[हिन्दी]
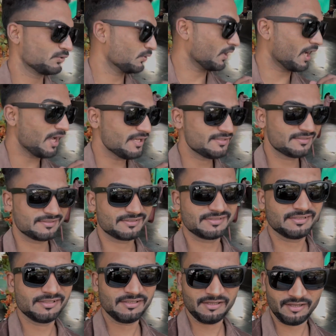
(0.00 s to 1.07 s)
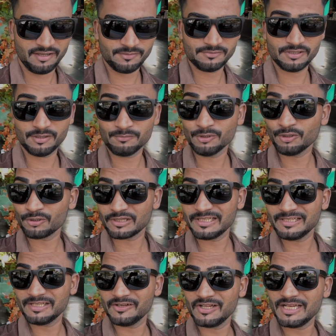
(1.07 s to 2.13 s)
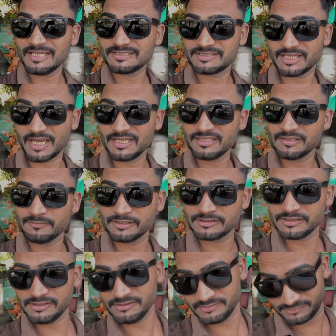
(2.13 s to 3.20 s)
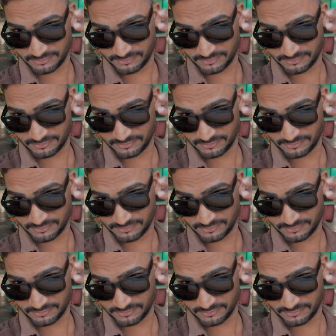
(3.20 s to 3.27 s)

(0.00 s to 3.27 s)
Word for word: गाइस अभी हम लोग लेने वाले हैं चाय के मज़े